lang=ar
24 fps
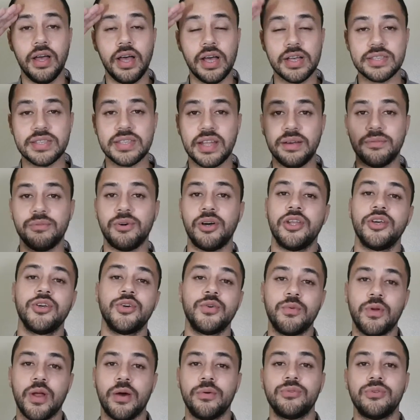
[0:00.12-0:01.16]
السلام
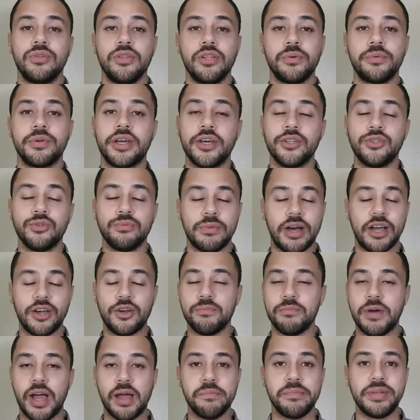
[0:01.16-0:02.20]
عليكم ورحمه الله وبركاته
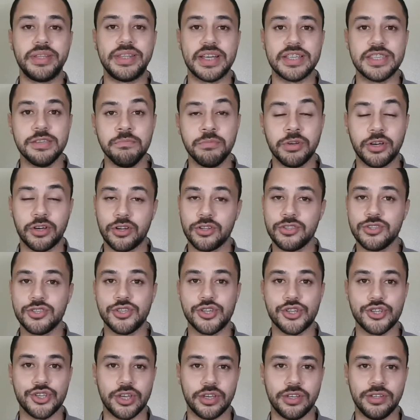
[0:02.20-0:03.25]
معاكم محمد تحسين من قناه
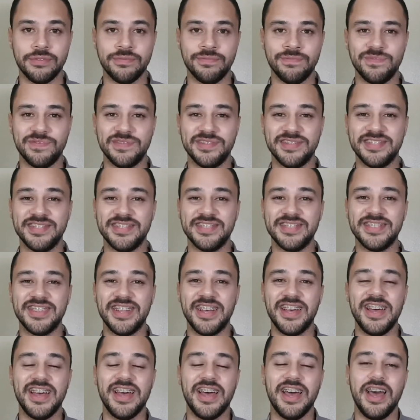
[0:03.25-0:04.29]
السرشاجي
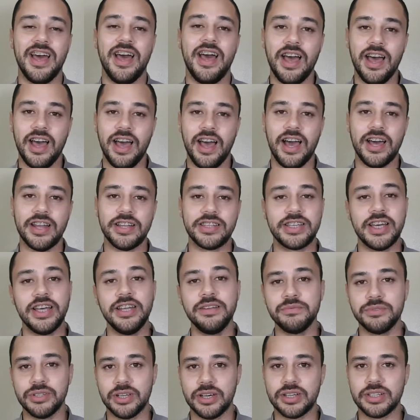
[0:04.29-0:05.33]

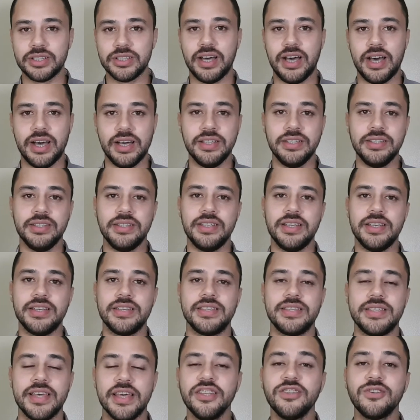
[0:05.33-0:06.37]
هنتكلم النهارده عن
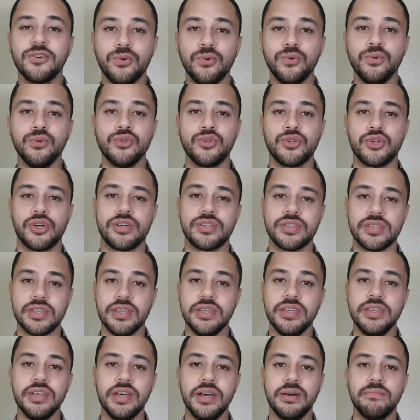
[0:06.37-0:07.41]
ازاي تكون
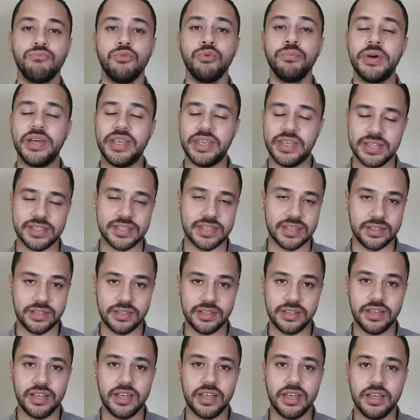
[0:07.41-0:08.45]
شخصيه مميزه
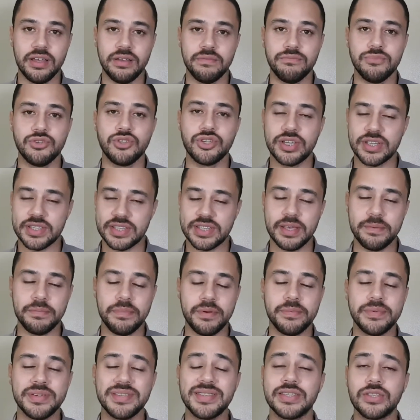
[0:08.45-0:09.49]
مش جذابه
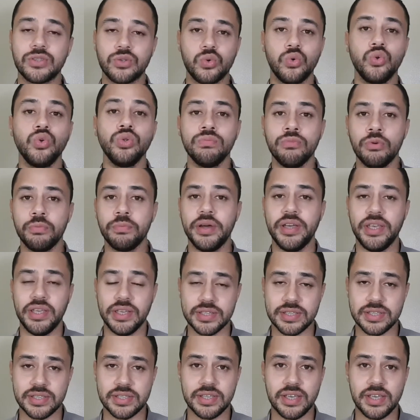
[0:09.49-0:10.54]
بس تكون مميز